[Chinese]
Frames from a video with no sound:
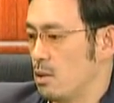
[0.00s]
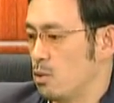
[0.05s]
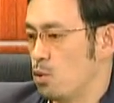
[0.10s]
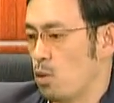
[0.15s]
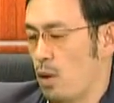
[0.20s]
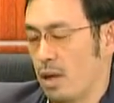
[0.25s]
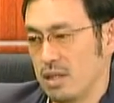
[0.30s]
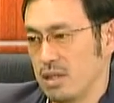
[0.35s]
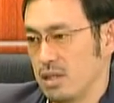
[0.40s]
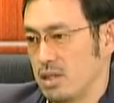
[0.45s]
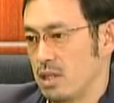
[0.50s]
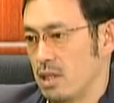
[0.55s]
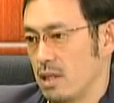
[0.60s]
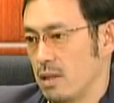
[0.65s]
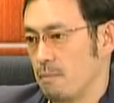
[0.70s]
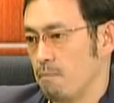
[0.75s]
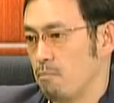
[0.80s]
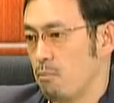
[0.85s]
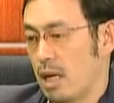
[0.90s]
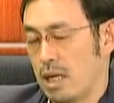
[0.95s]
这转
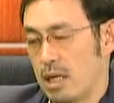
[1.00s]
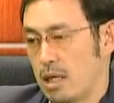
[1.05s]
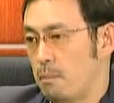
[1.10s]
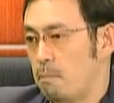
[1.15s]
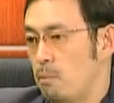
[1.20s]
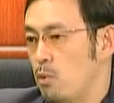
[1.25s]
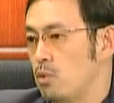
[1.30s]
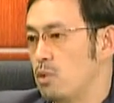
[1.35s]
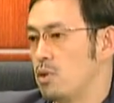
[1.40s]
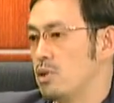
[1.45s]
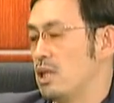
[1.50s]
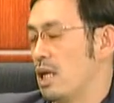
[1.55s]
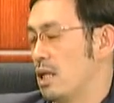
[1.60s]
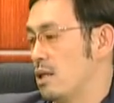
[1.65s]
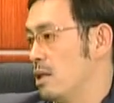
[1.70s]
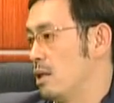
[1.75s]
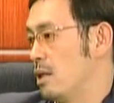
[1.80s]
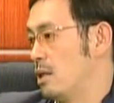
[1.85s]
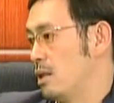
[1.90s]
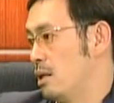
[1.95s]
型，每一步都
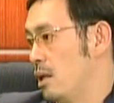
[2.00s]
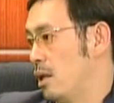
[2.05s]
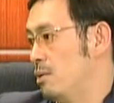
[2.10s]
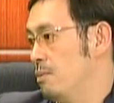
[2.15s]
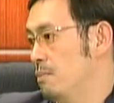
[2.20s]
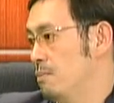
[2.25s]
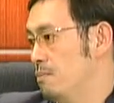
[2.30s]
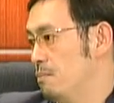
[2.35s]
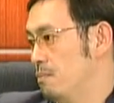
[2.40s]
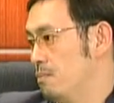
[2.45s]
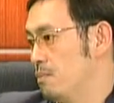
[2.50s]
演得很好。